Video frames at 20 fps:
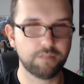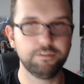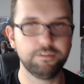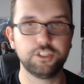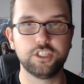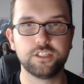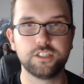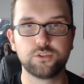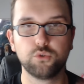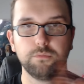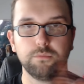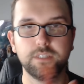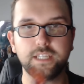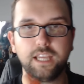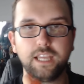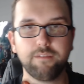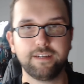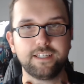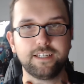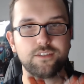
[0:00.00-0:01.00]
da will ich die Story
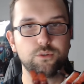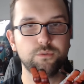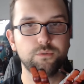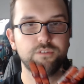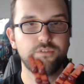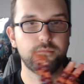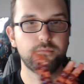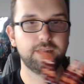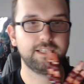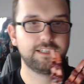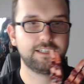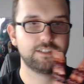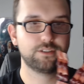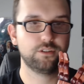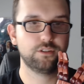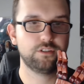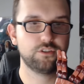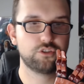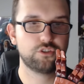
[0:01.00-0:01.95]
mitkriegen, weil die Story von Metal Gear Solid